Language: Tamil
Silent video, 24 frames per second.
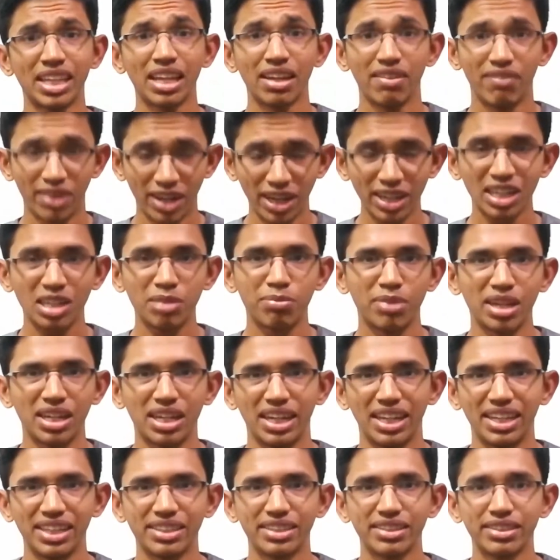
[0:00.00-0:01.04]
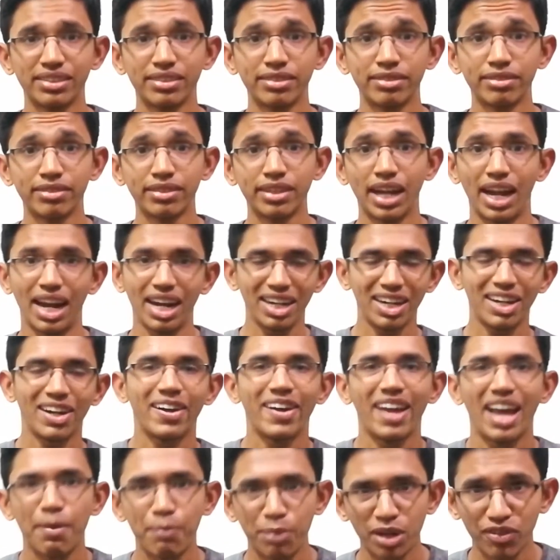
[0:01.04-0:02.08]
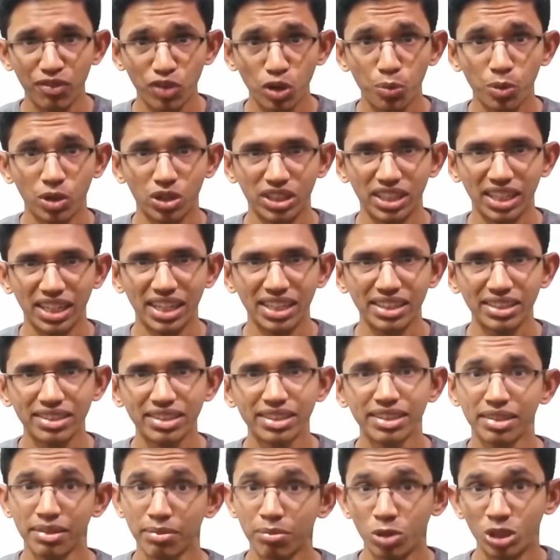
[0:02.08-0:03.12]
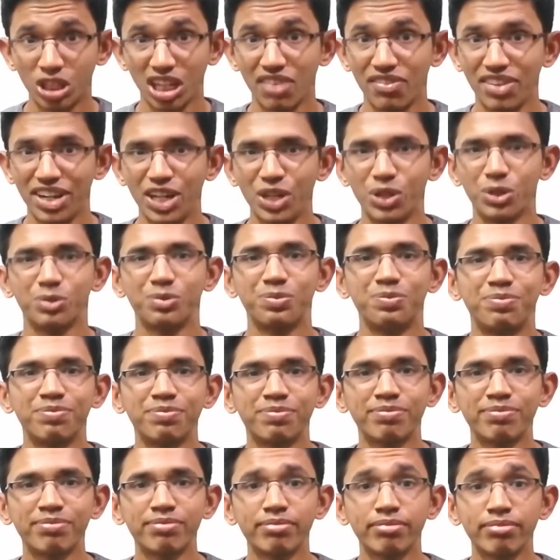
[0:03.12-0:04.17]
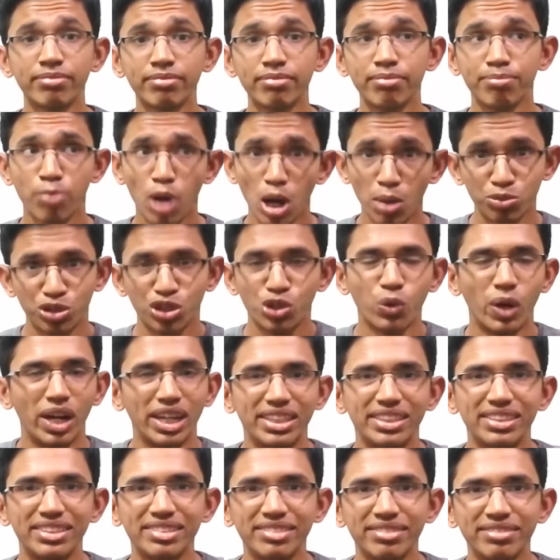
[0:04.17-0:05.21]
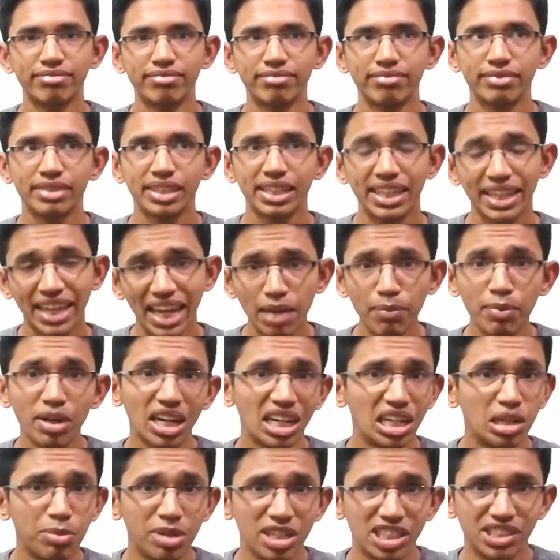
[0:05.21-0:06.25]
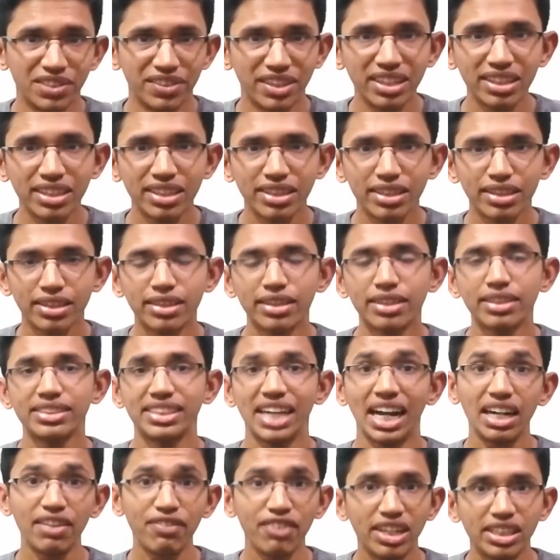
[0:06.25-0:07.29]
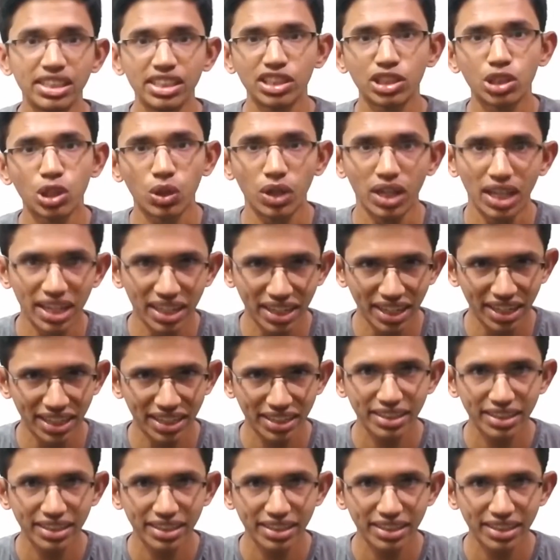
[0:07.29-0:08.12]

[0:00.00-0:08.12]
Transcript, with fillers: வணக்கம் மக்களே ஆண்ட்ராய்டு ஆப் ரிவ்யூ பகுதியில் முதல் வீடியோ பாம் ஸ்குவாட் இந்த கேமை கண்டுபிடிச்சவர் சான் பிரான்சிஸ்கோவில் இருக்கிற